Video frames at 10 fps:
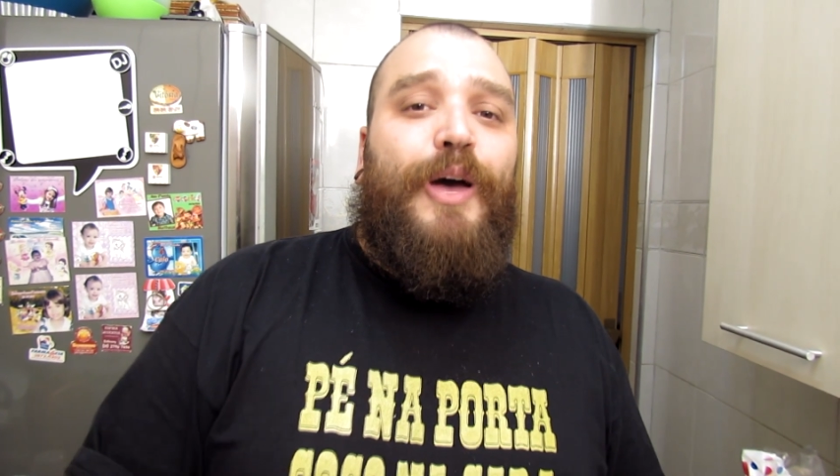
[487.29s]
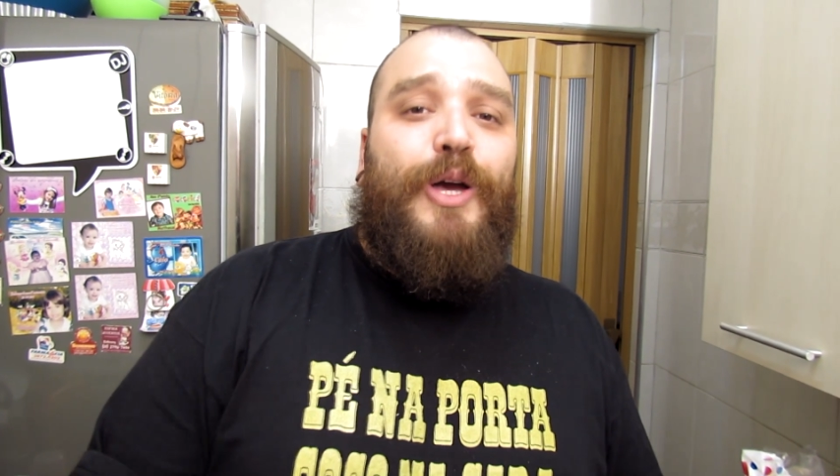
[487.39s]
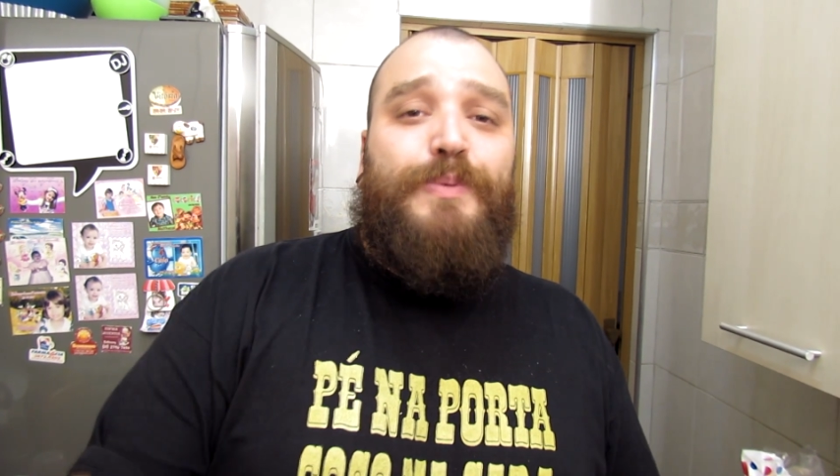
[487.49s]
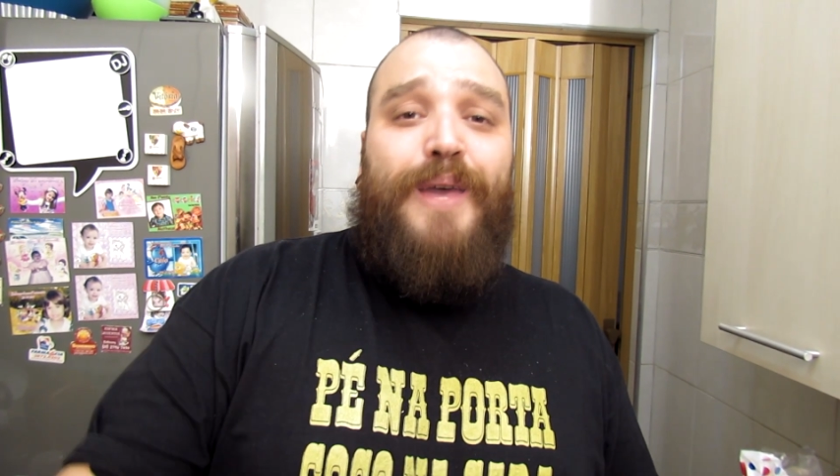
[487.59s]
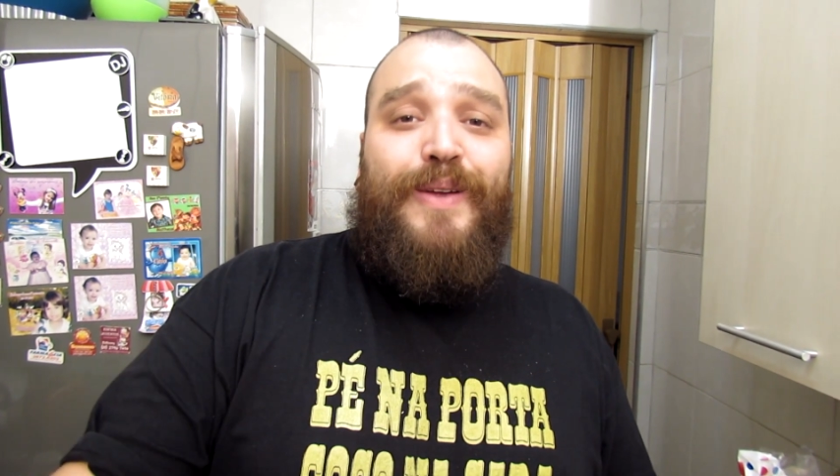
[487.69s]
Eu
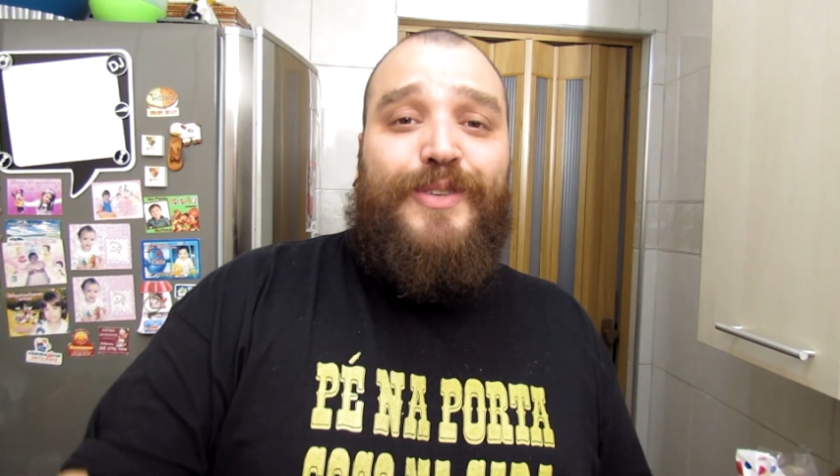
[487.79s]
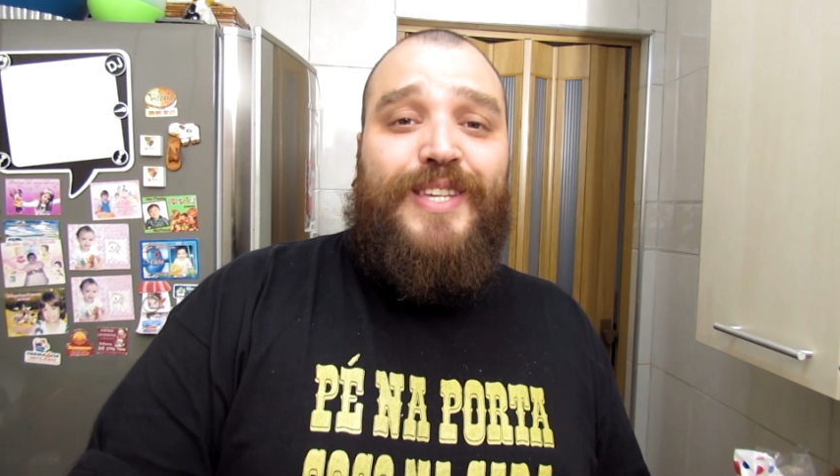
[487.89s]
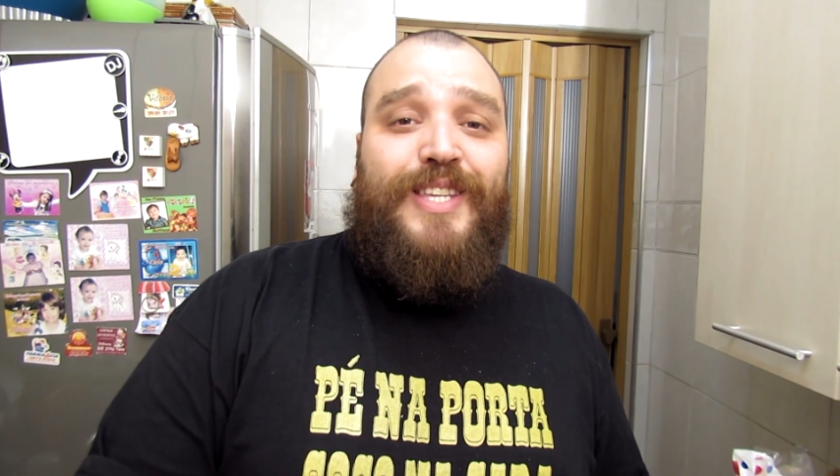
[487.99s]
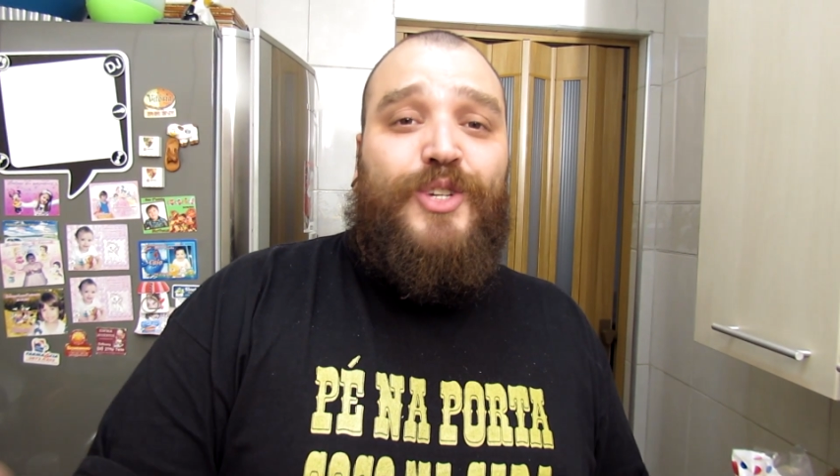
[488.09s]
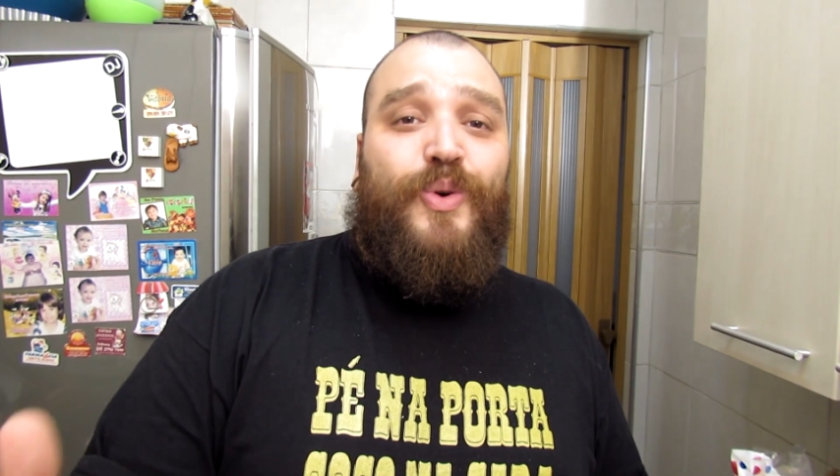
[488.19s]
espero que
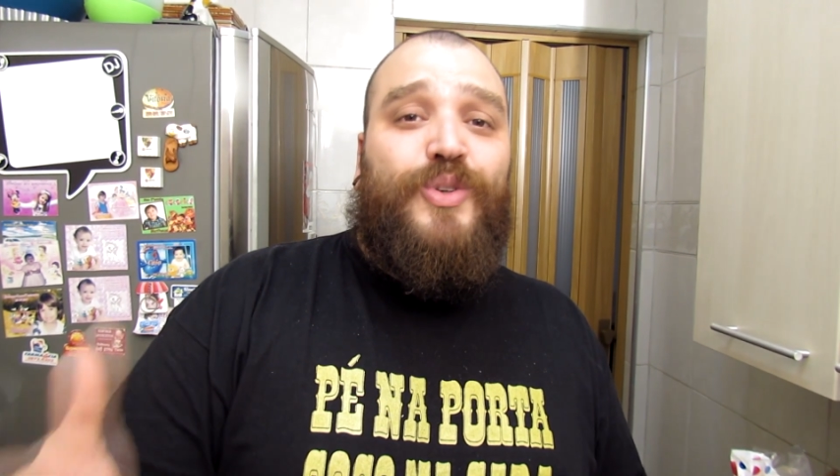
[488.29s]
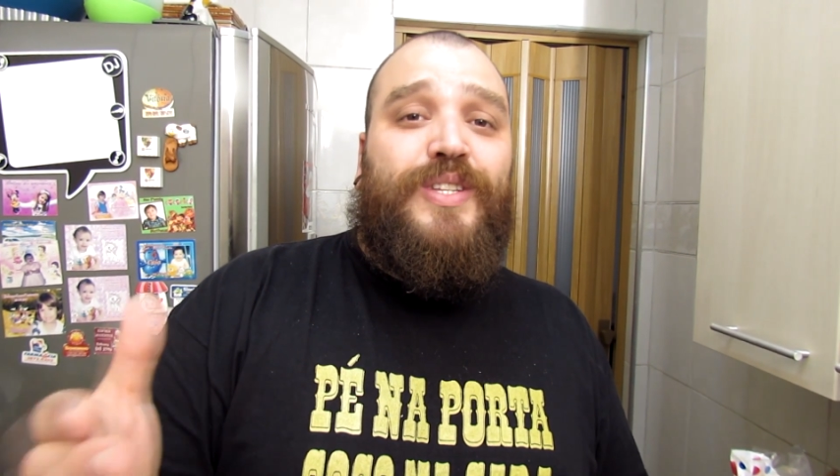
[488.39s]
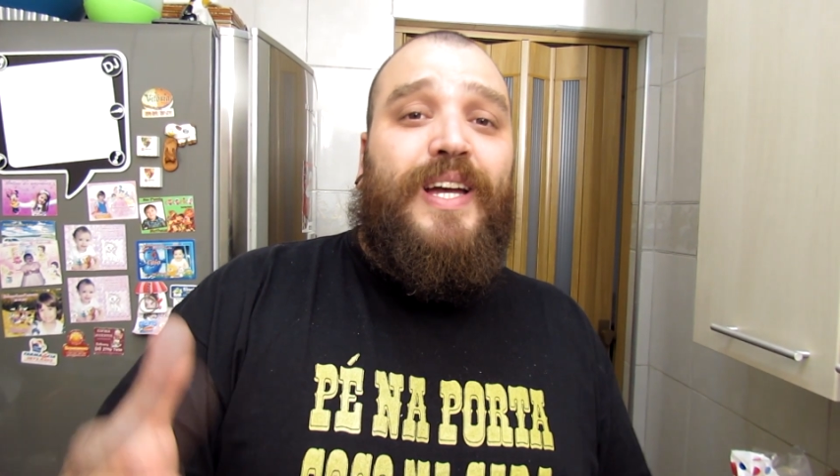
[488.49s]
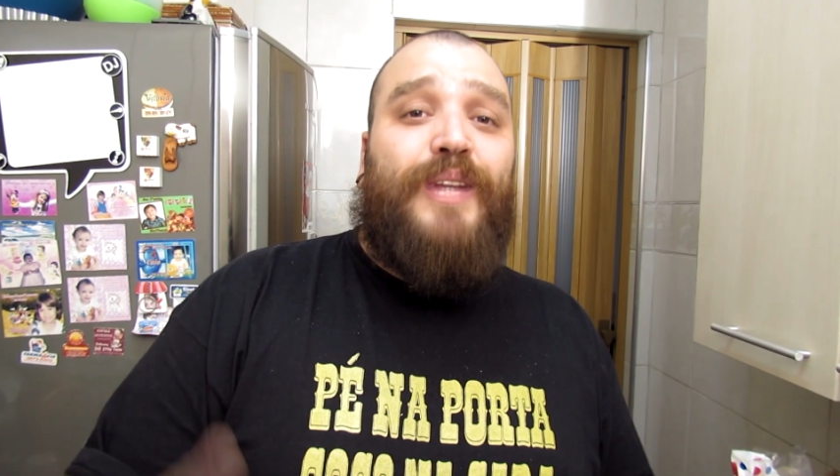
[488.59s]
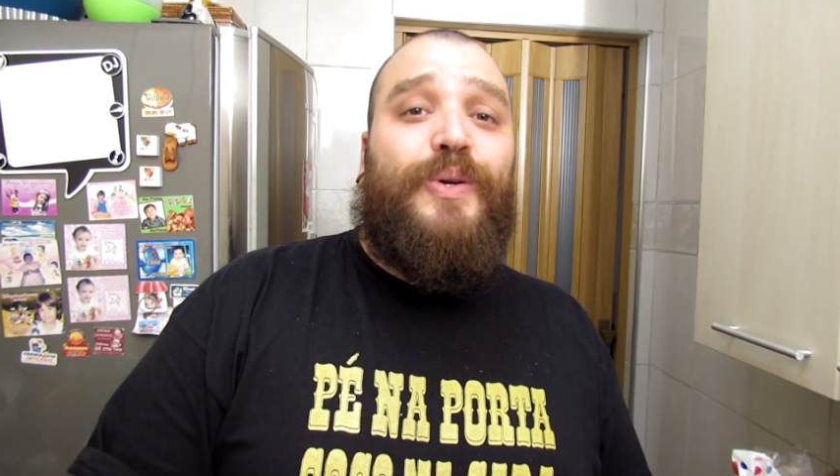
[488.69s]
vocês estejam
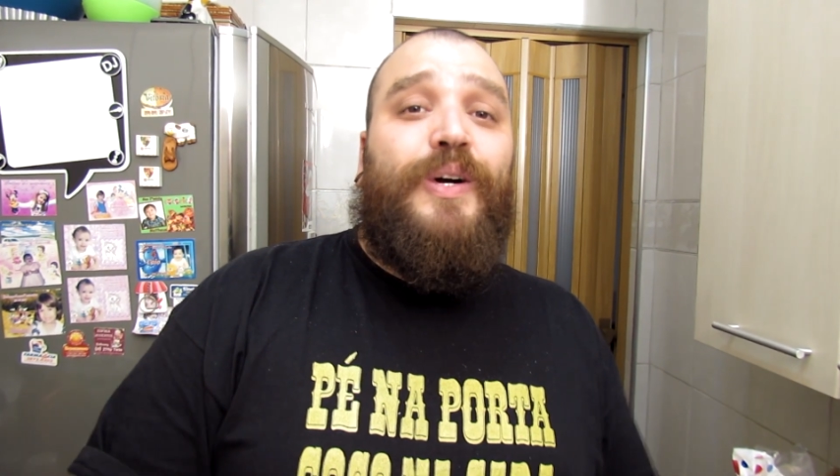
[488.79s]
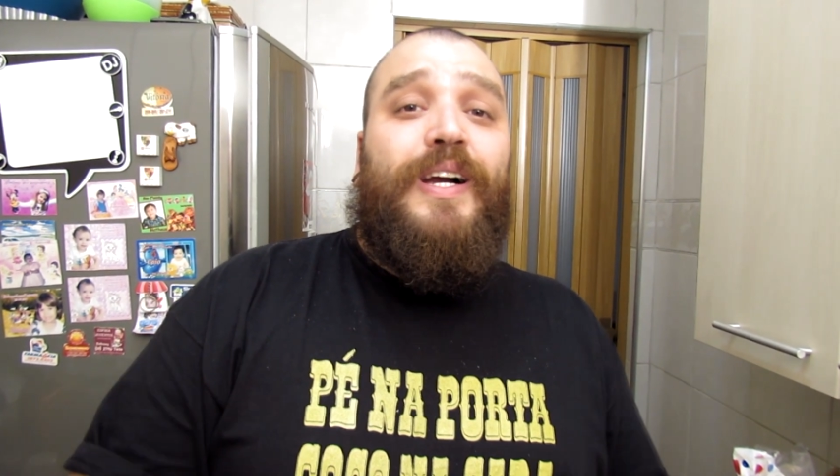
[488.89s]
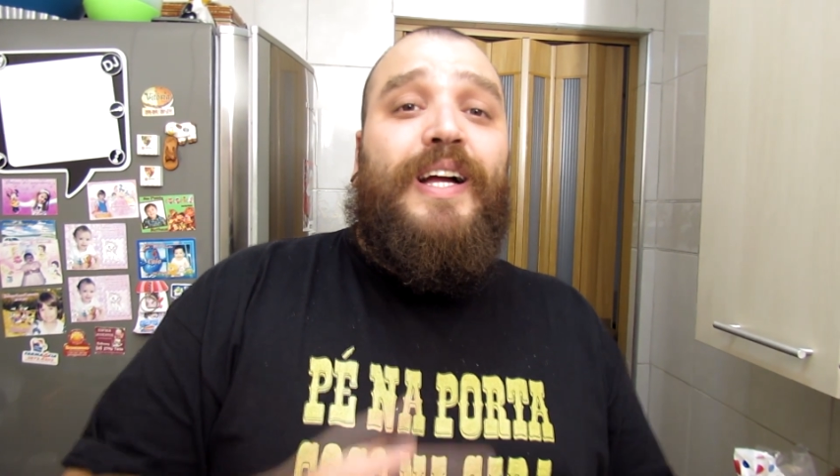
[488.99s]
gostando.